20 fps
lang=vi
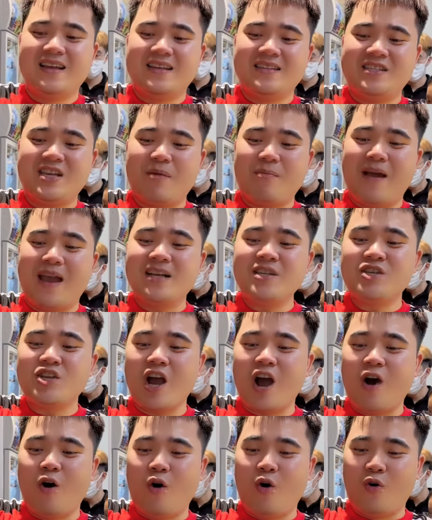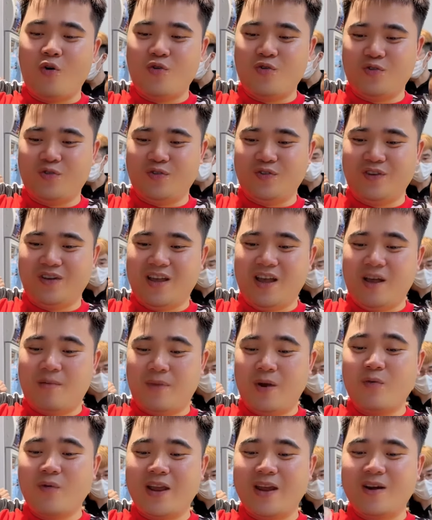trà mãn trâu mãn
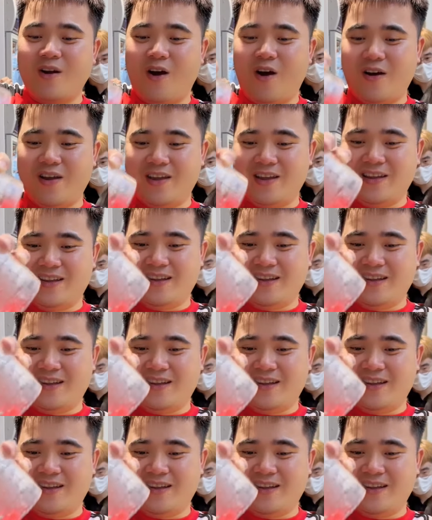nguyện rồi